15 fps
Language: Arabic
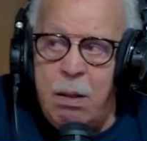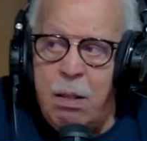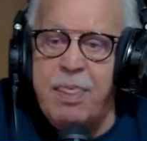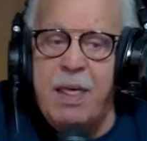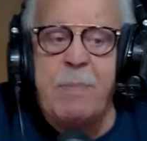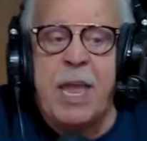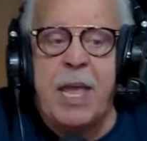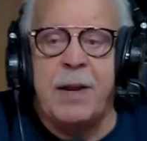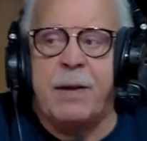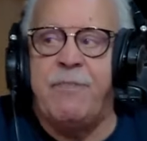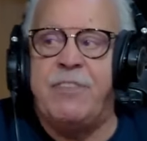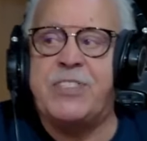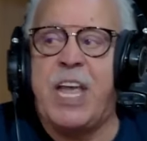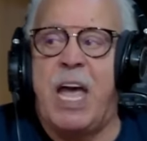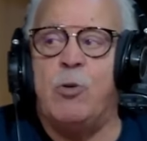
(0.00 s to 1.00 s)
ضميرك
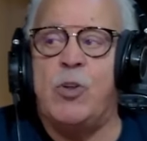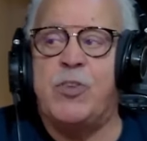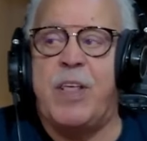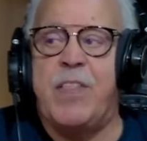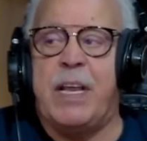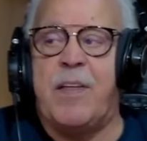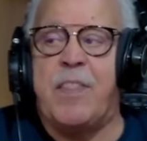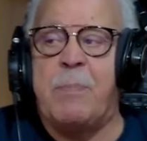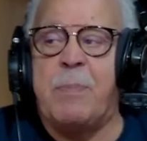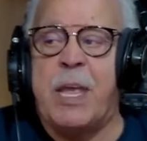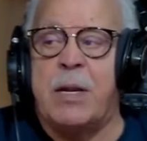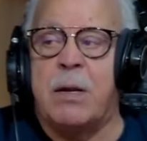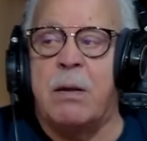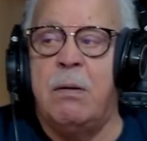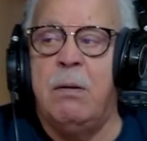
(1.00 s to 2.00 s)
في الساعه ونص هذيك
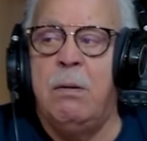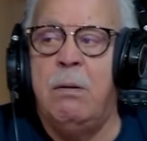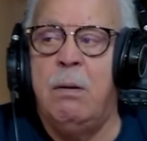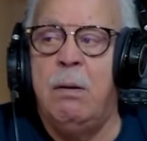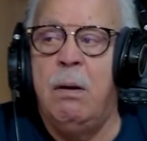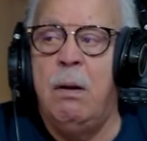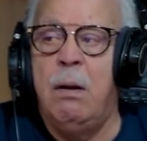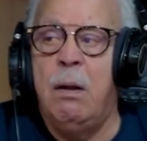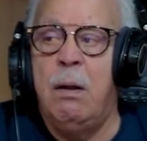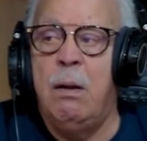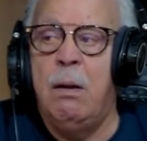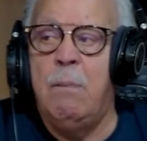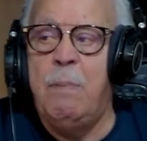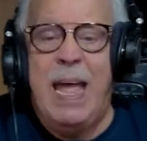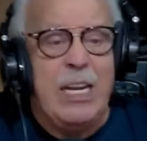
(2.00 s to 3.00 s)
ضميرك
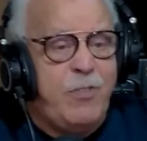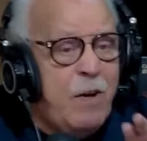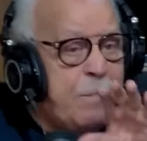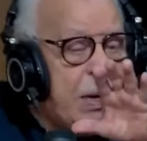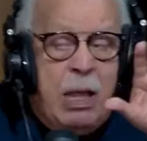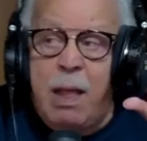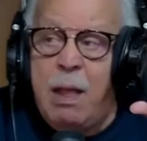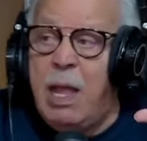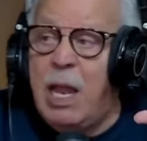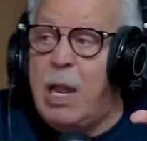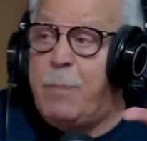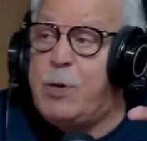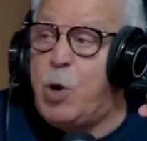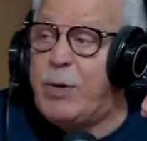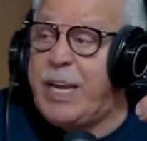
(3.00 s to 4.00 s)
ما عادش فما
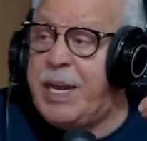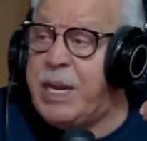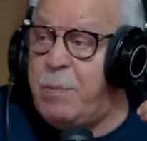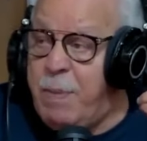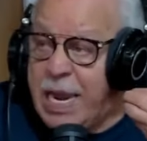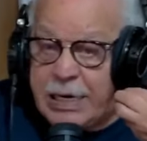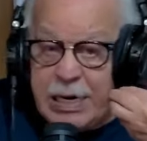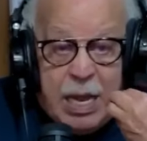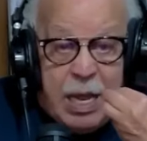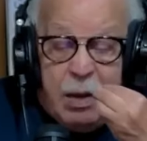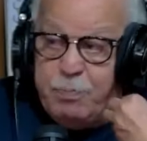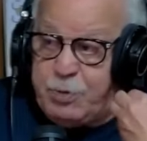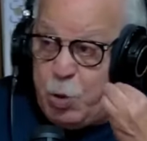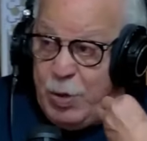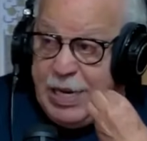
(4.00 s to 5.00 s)
اللي بشوكاني الماكله
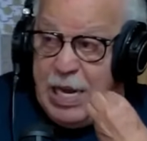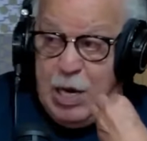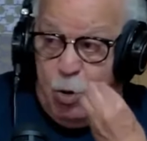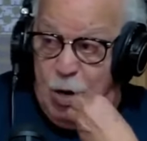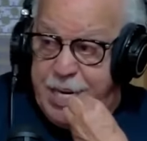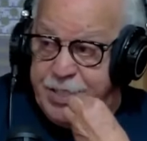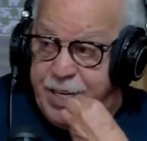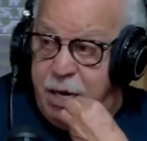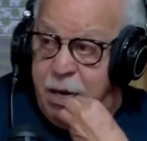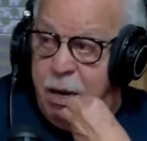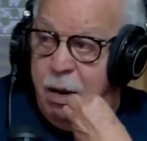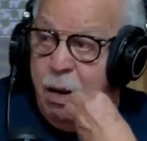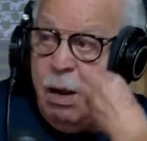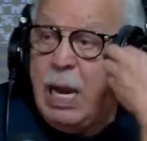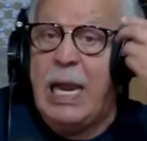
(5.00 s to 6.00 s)
بشوكاني يا ولادي
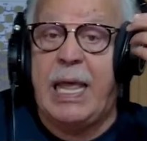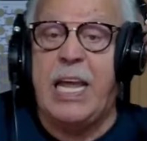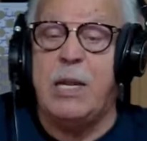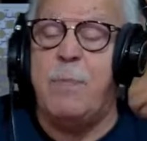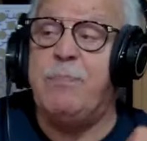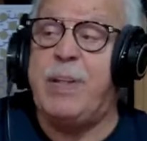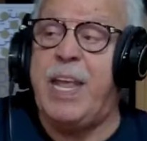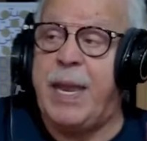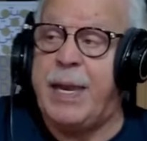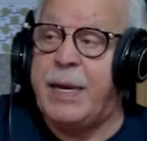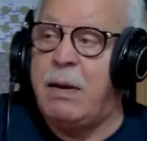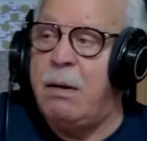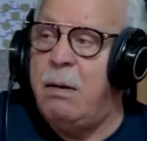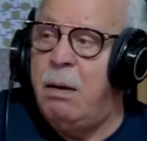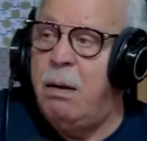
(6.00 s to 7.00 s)
الخدمه
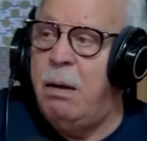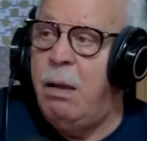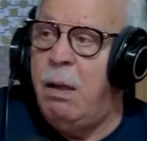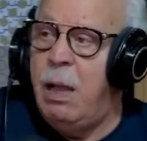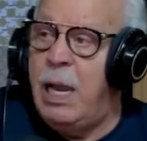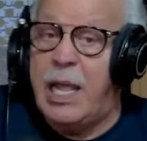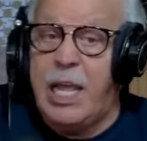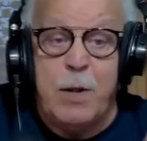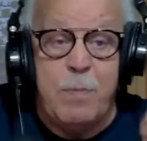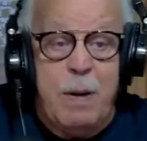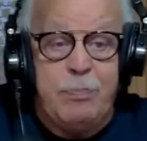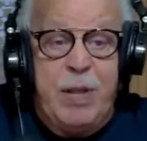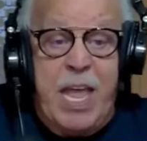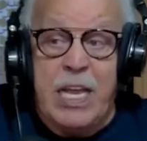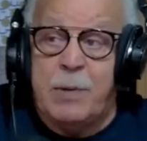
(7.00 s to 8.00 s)
نتاعي الخدمه
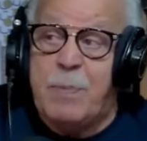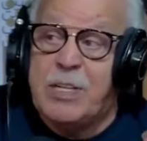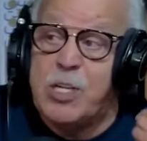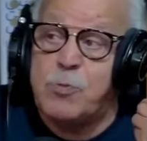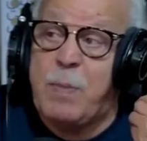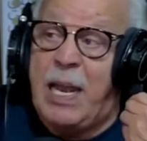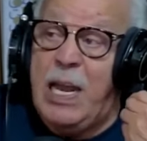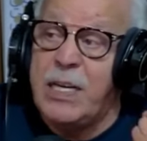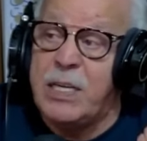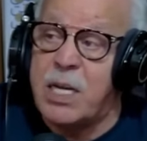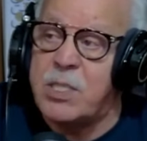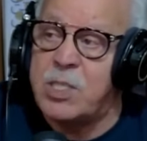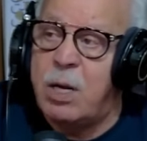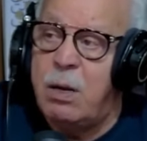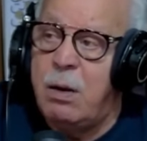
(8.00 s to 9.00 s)
نتاعك ما
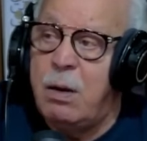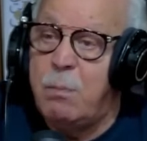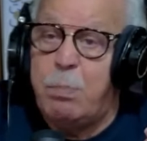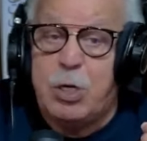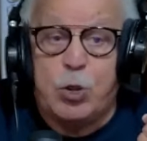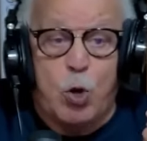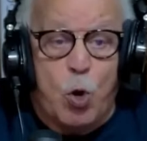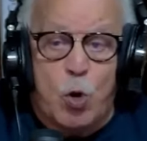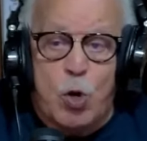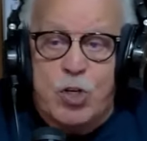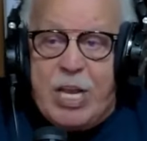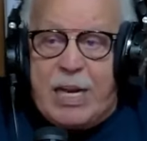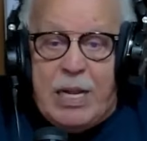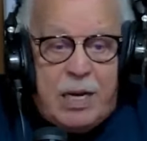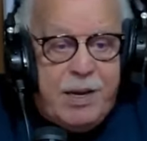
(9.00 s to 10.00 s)
تسمحلكش باش
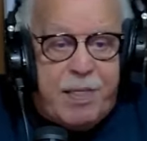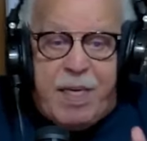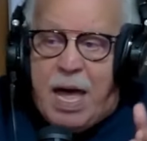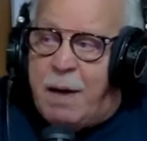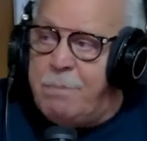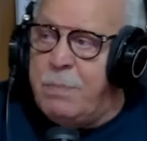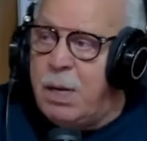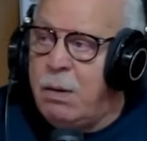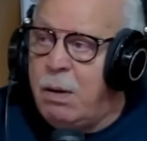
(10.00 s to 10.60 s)
تخرج على النظام